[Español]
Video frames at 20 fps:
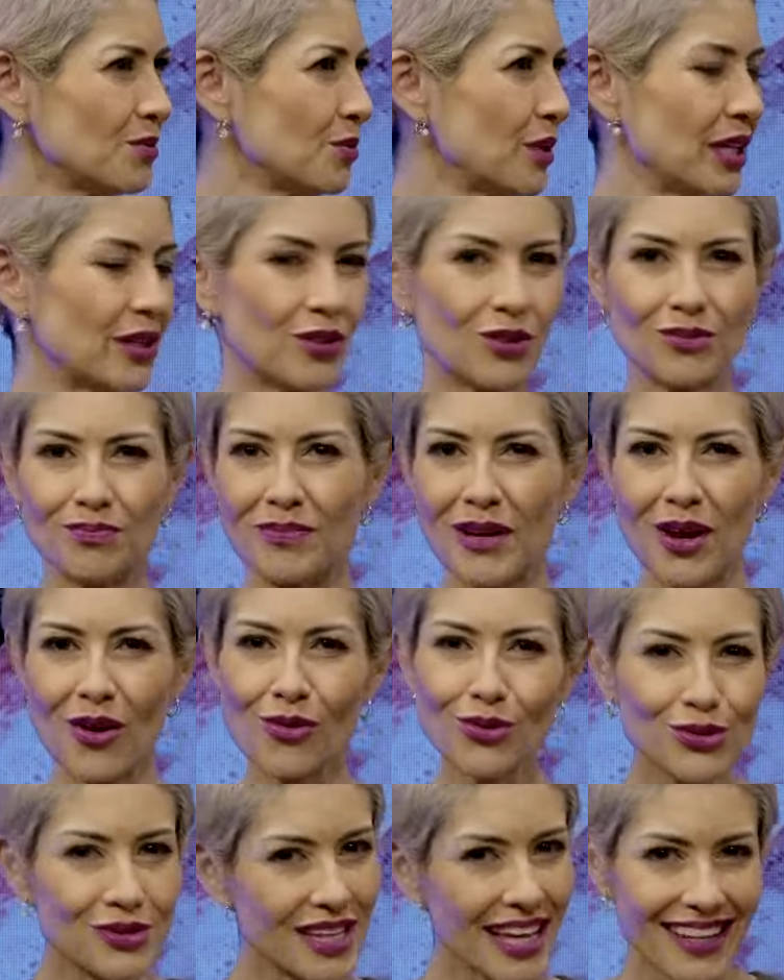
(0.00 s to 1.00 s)
bueno, pero
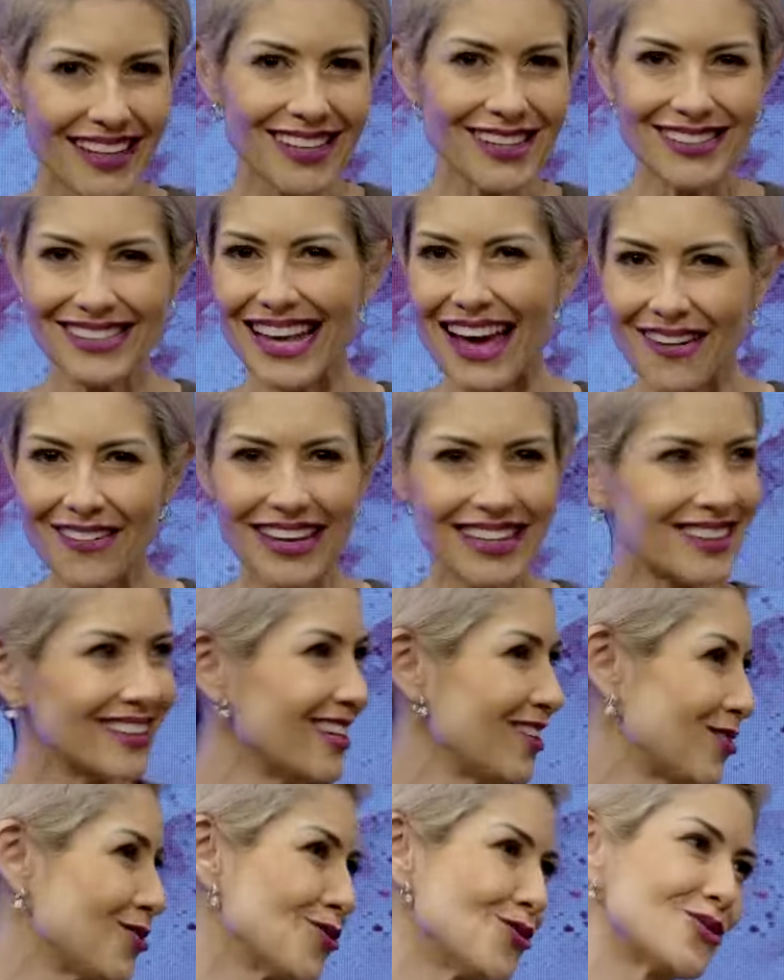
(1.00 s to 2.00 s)
ustedes saben, y
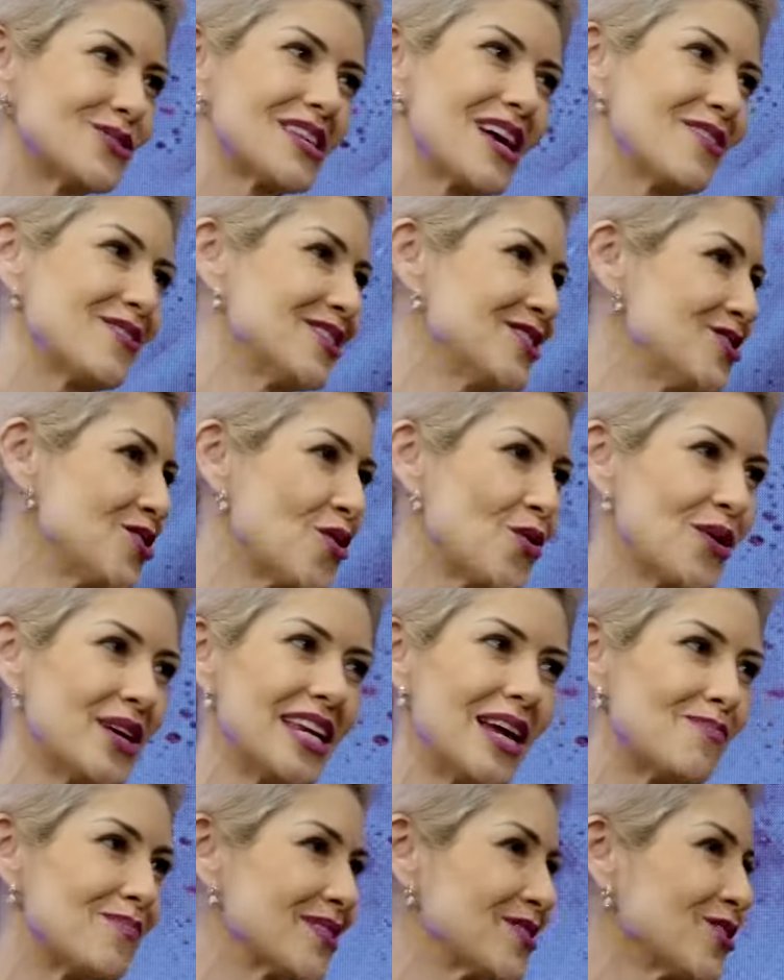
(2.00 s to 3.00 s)
tú lo sabes, Joey,
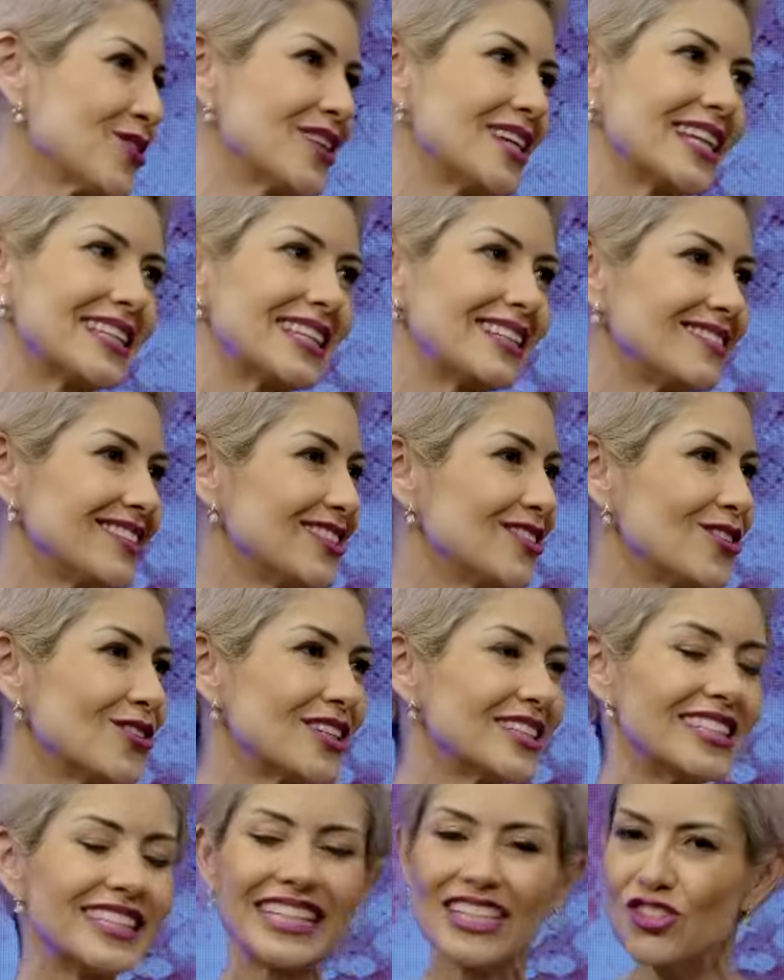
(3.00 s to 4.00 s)
la pasión de la televisión. Yo
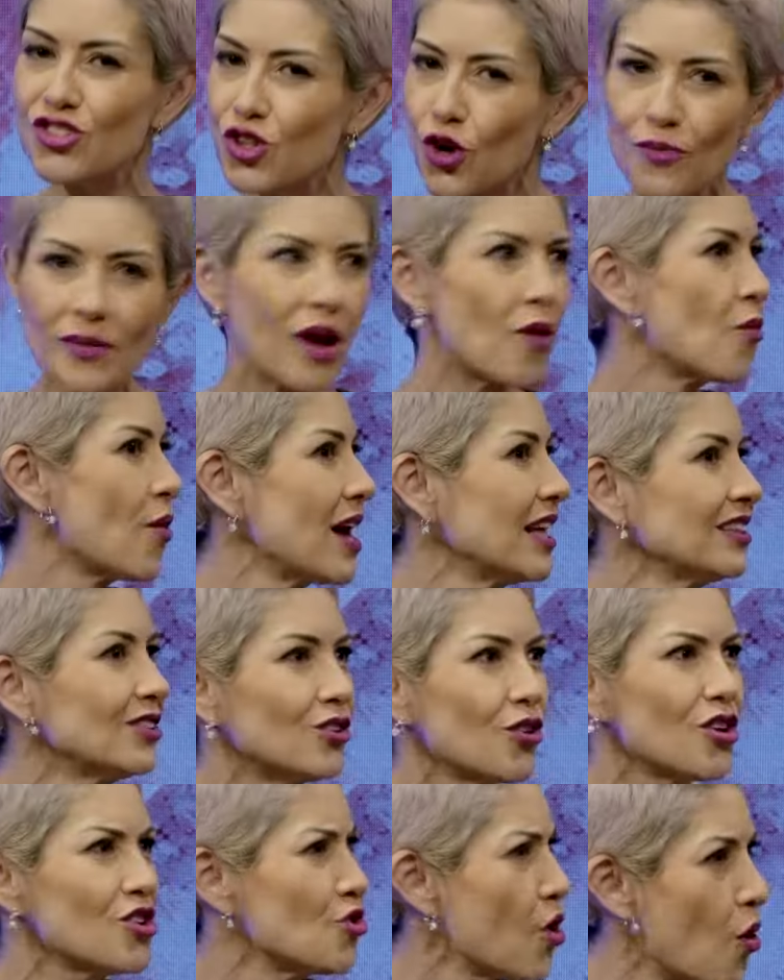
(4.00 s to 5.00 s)
dije, yo me aguanto
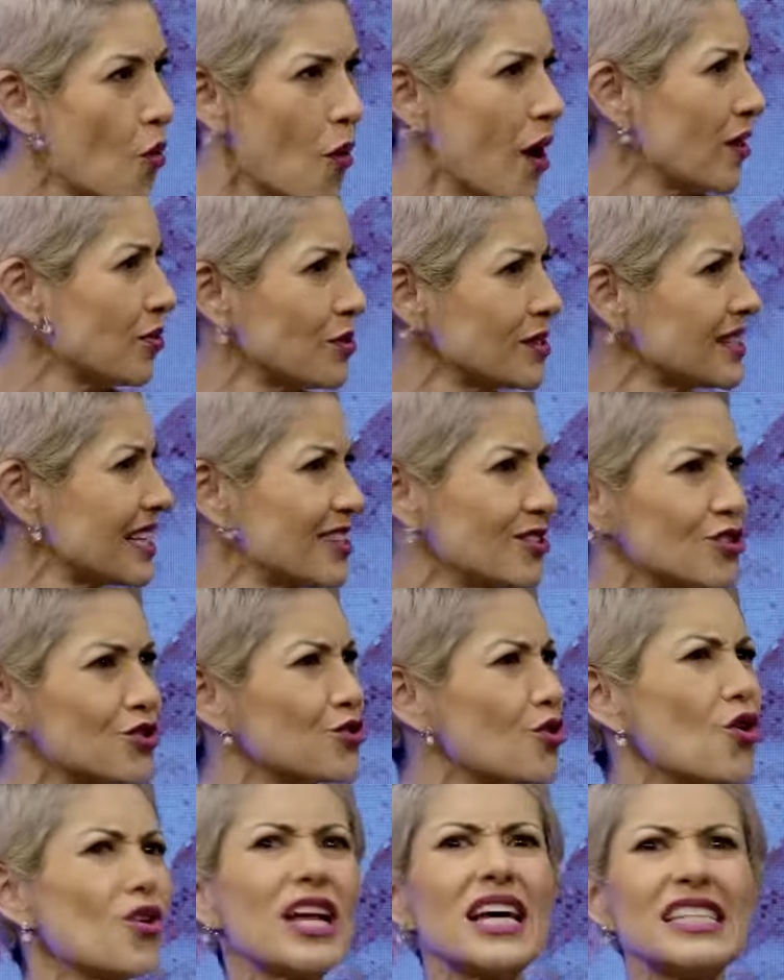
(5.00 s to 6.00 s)
y yo aguanto estas dos
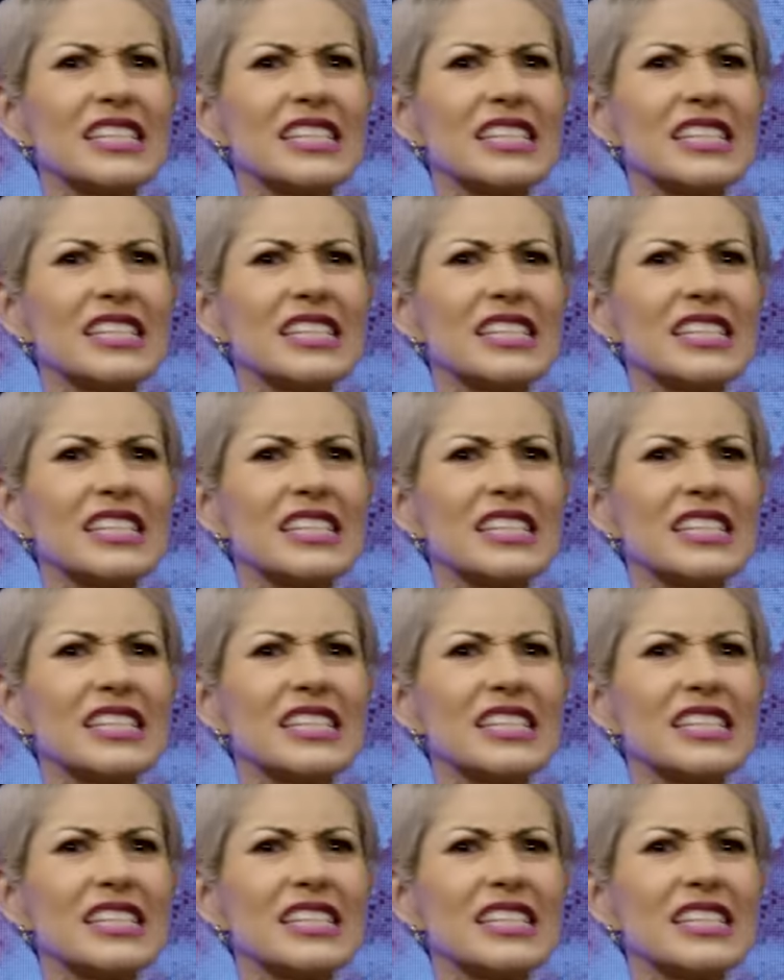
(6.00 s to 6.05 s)
horas